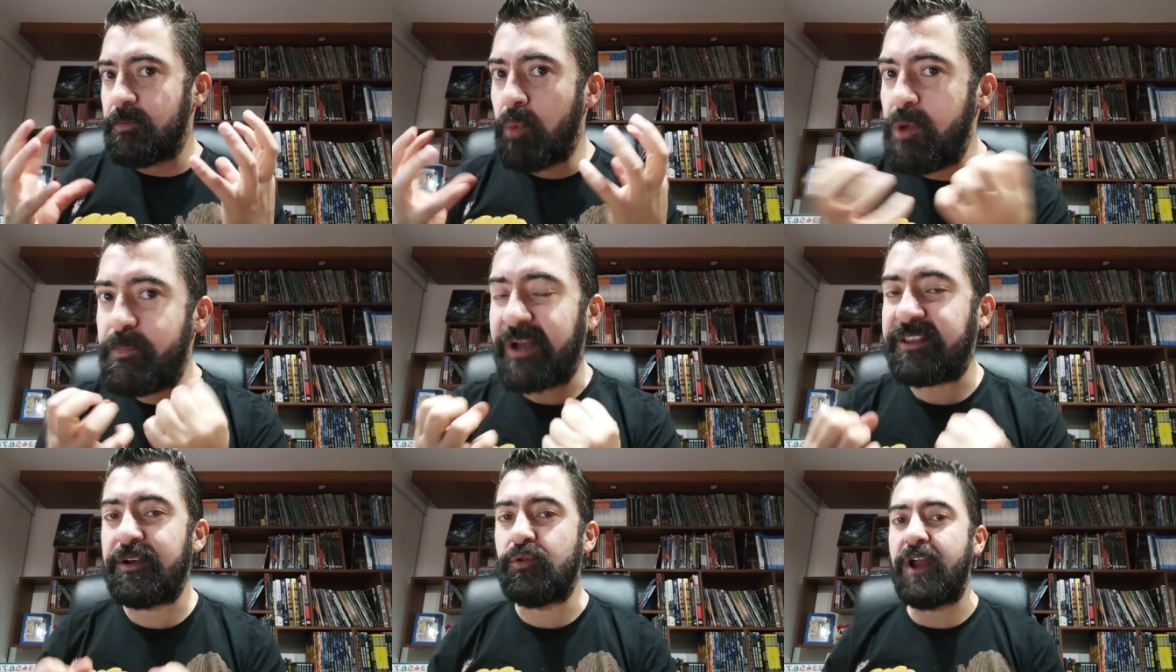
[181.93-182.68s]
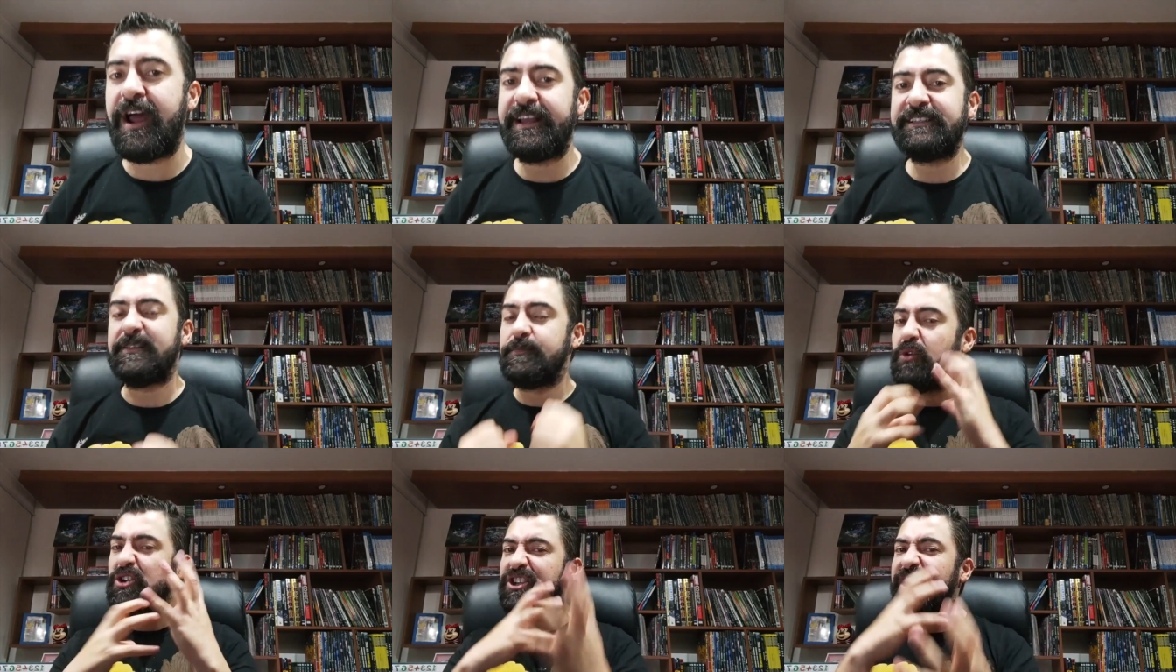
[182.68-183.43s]
muy particulares y
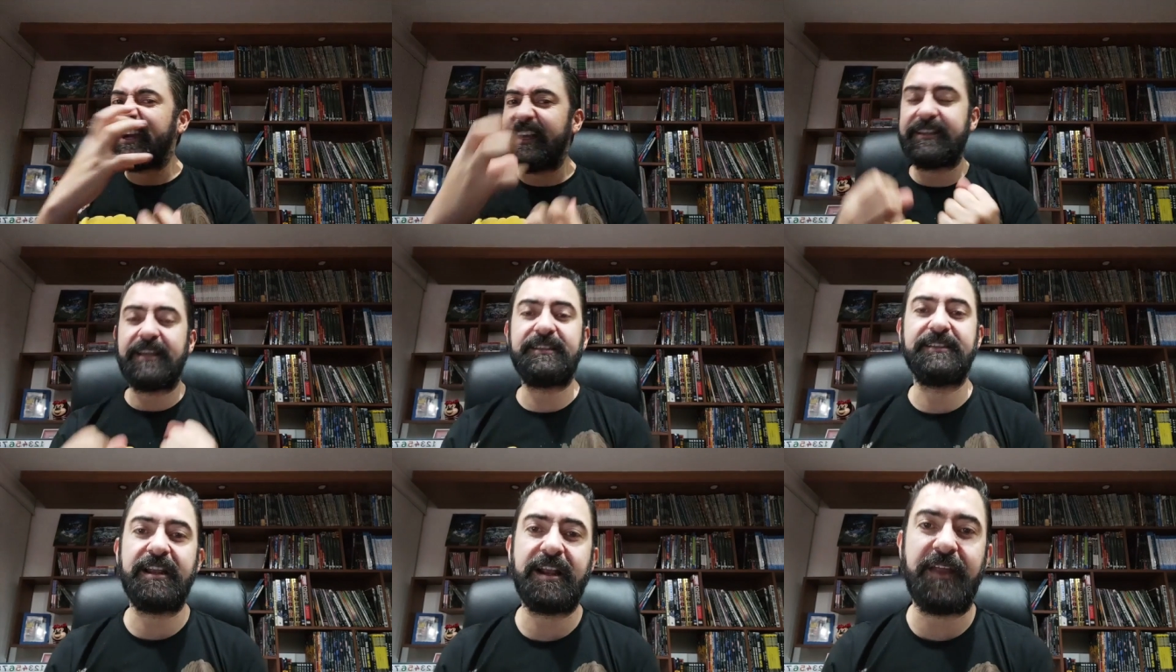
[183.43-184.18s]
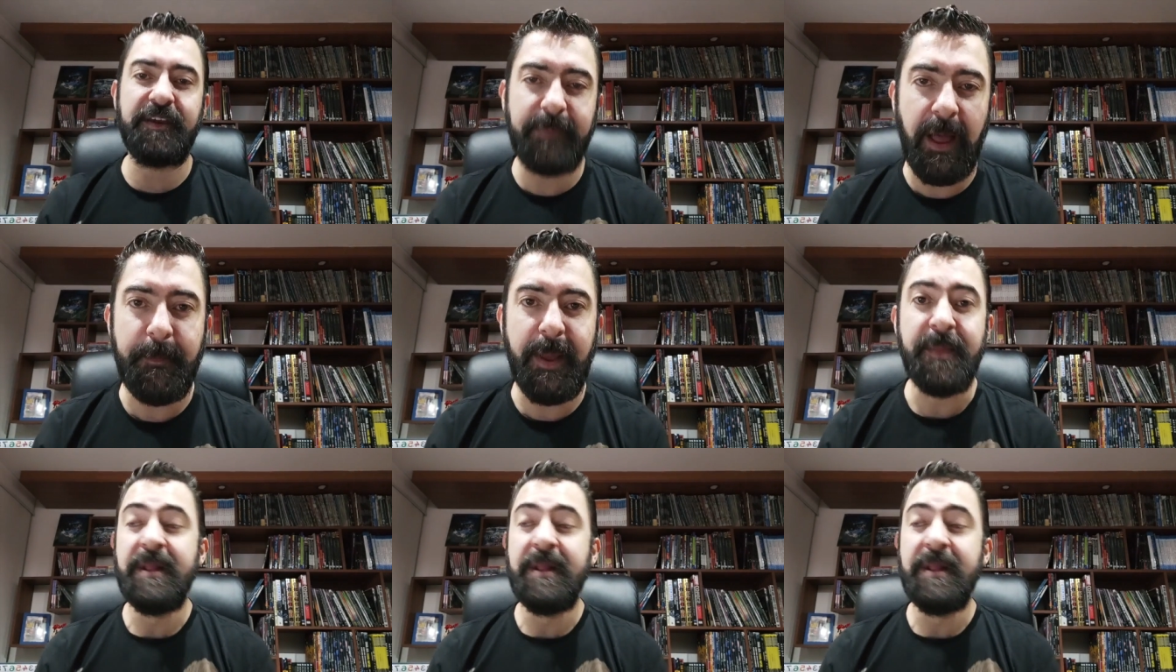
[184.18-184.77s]
muy secretas acerca de Batman.